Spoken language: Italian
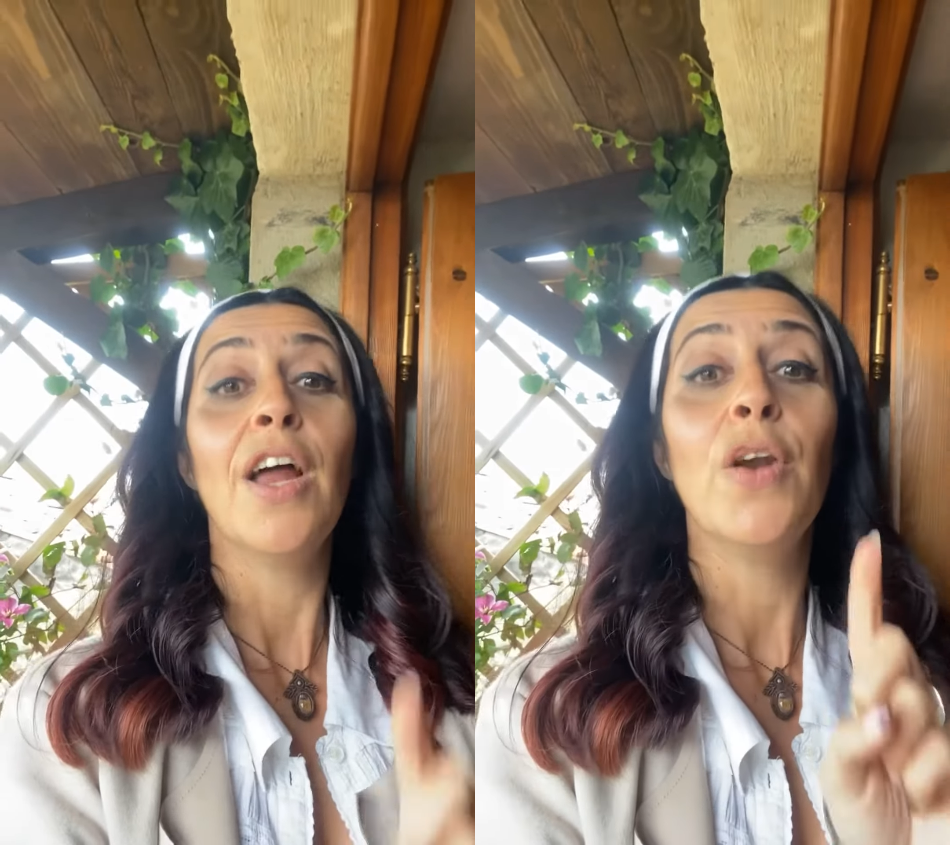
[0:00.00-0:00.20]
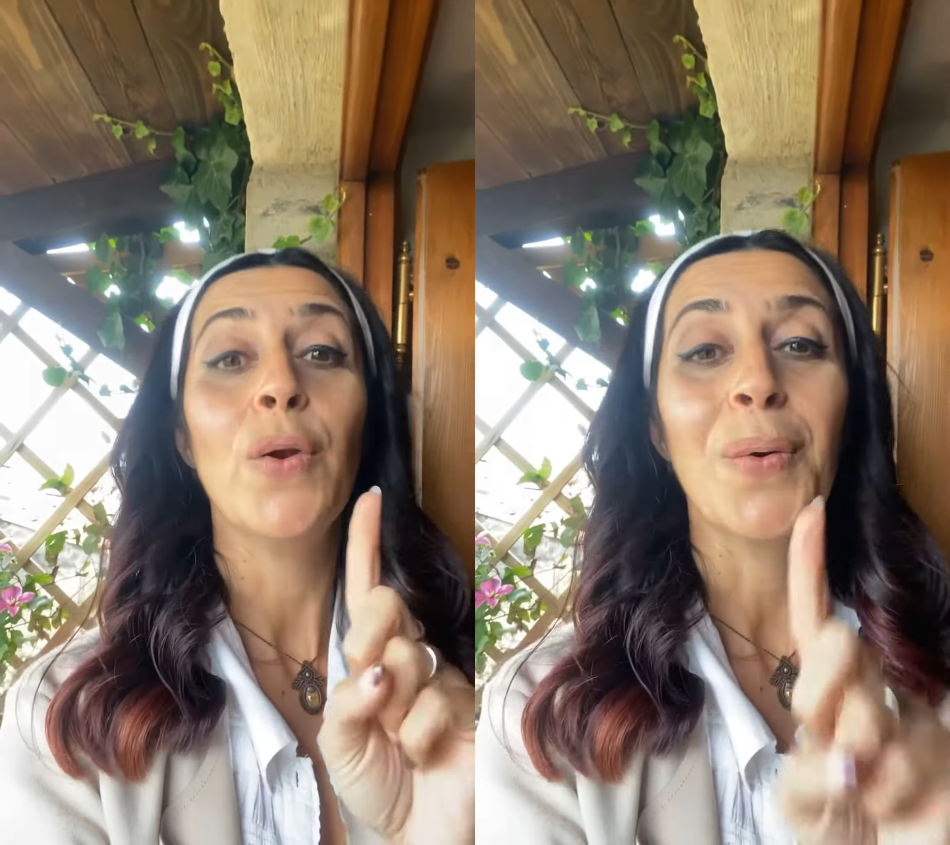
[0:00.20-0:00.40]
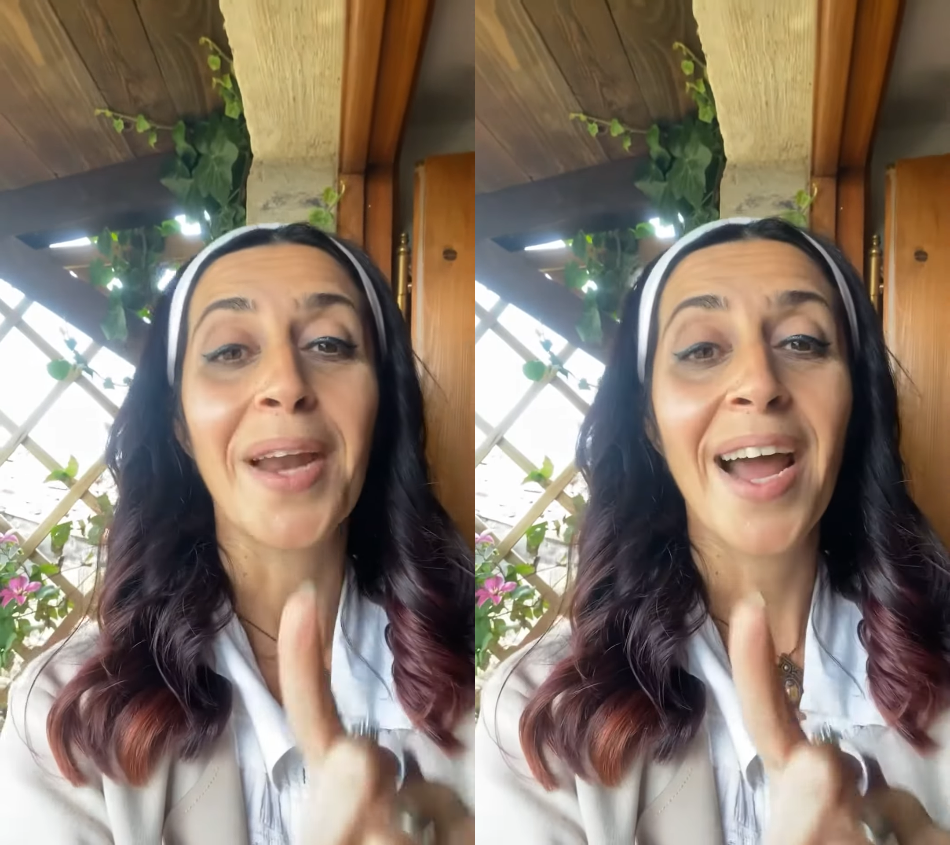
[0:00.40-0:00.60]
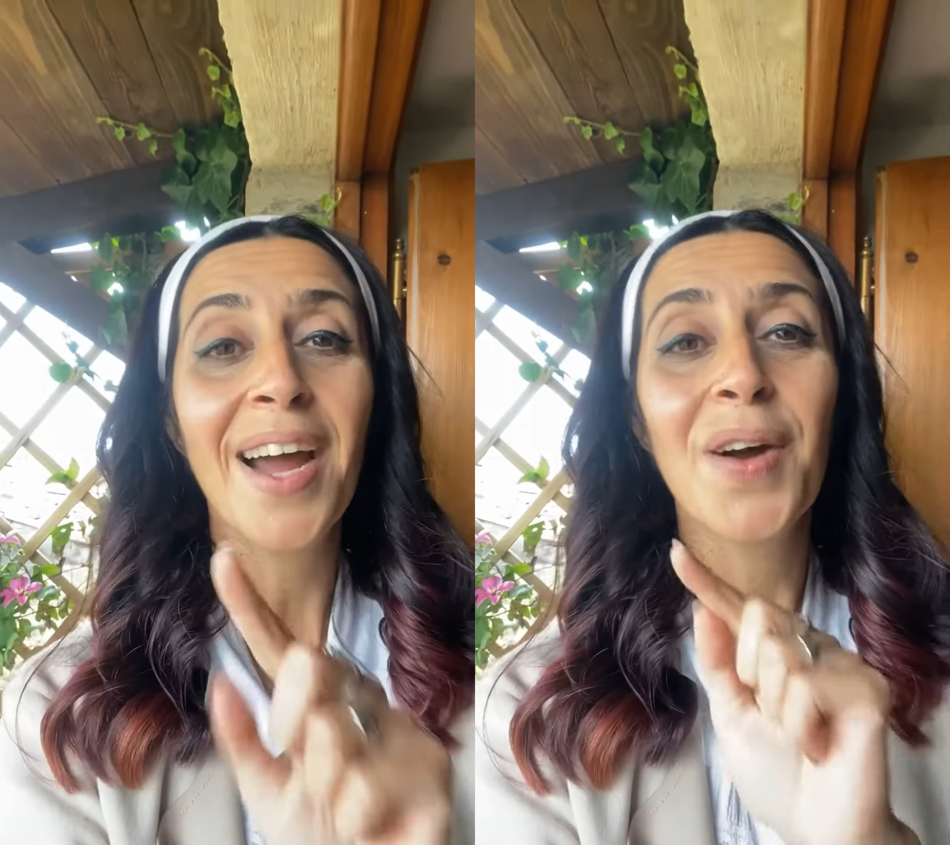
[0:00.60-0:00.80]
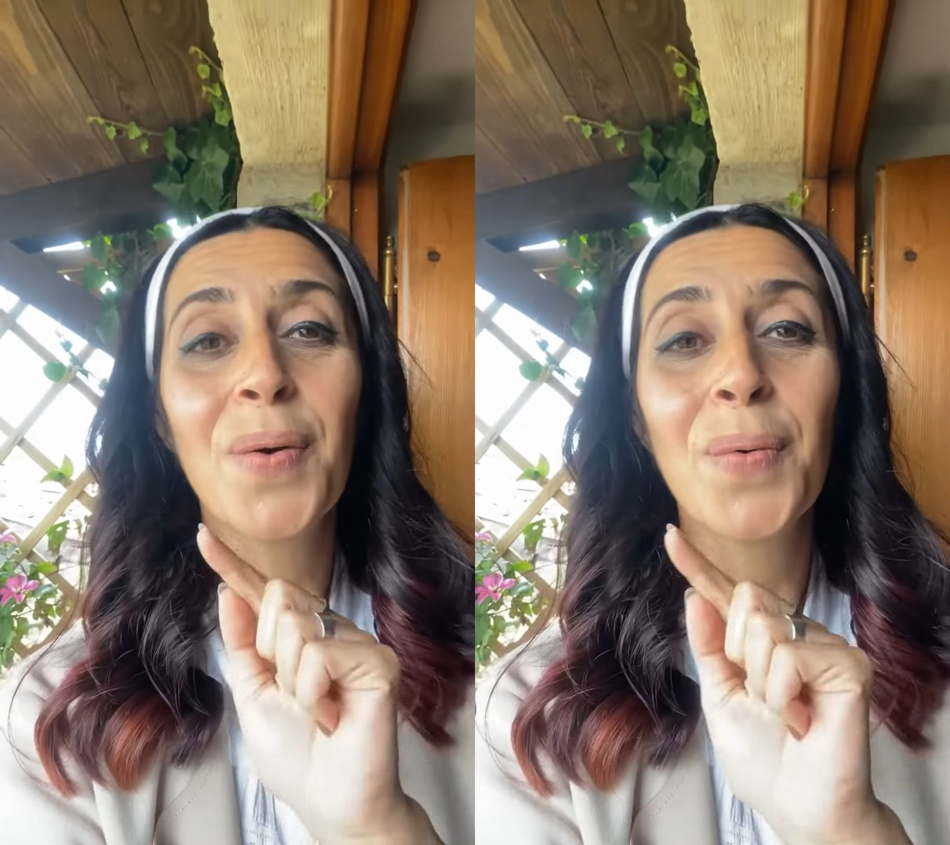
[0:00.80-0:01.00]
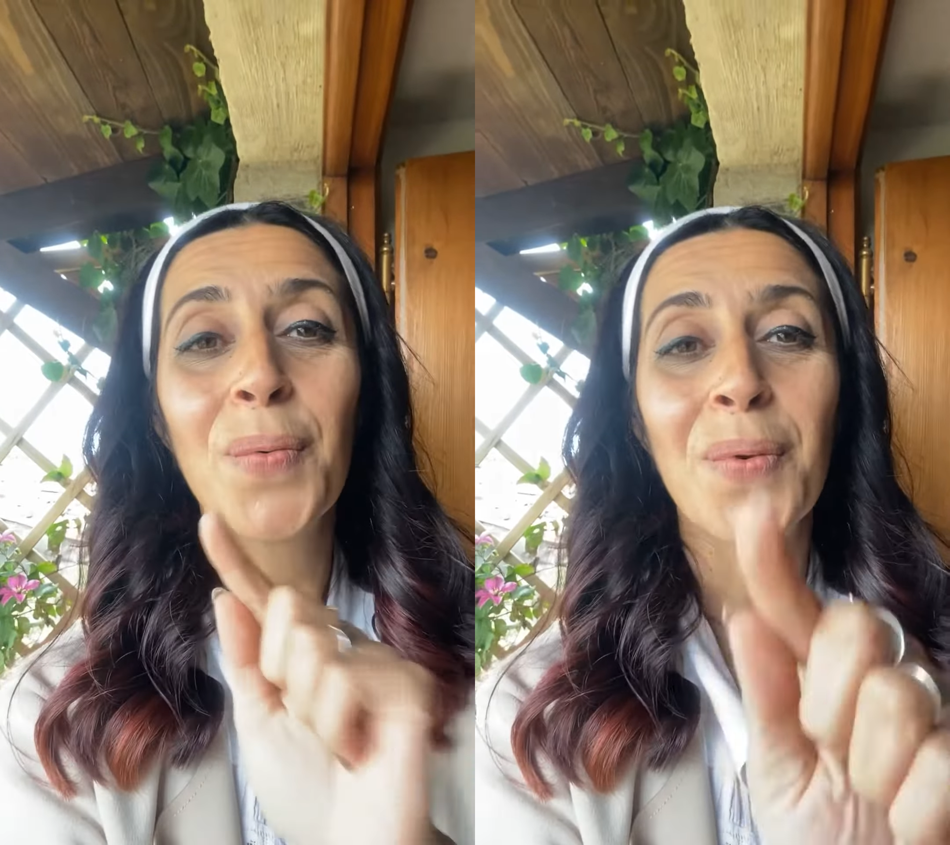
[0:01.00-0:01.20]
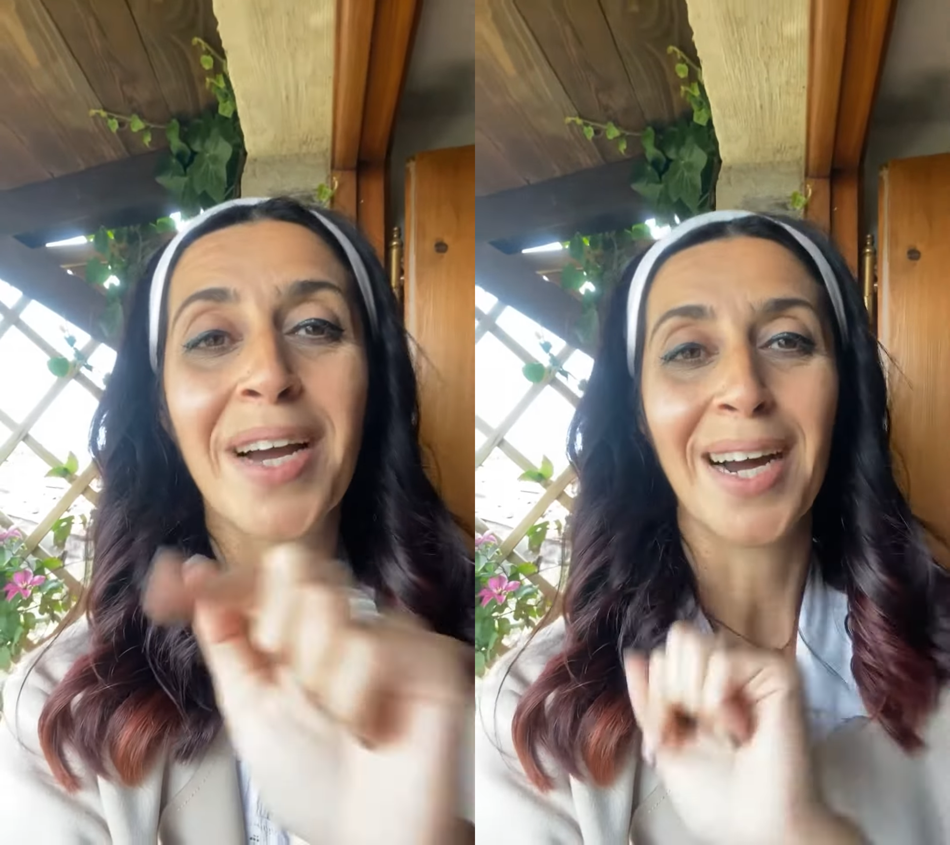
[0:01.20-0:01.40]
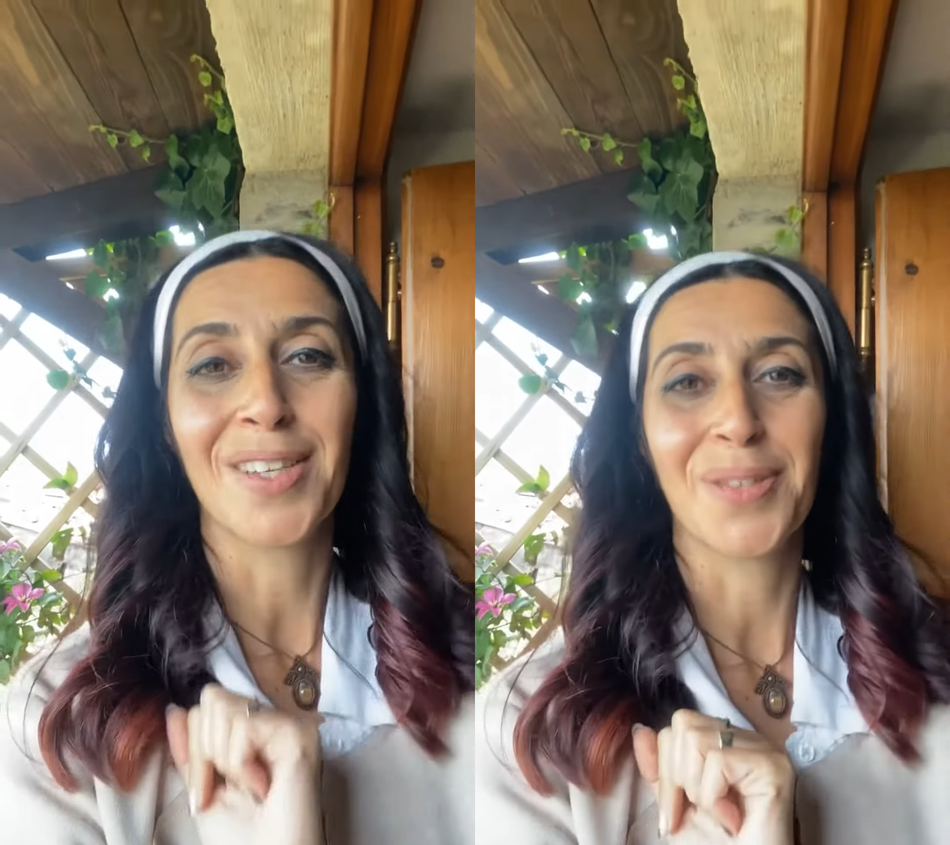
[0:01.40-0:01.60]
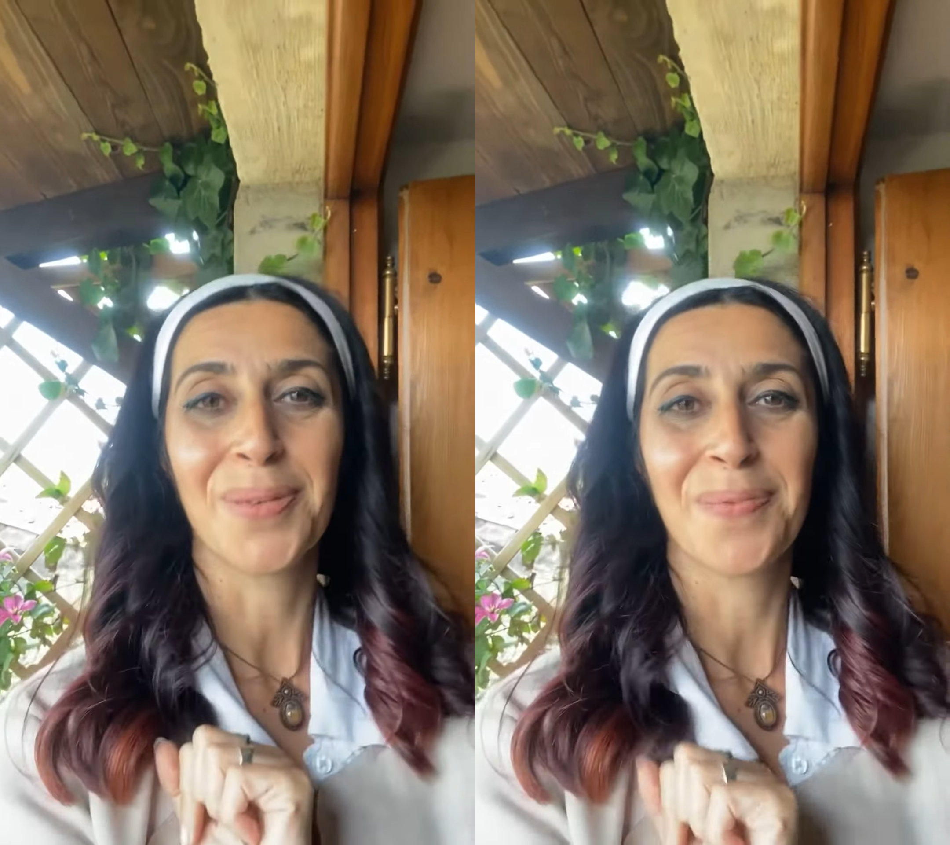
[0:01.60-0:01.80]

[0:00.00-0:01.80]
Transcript: Non è un caso.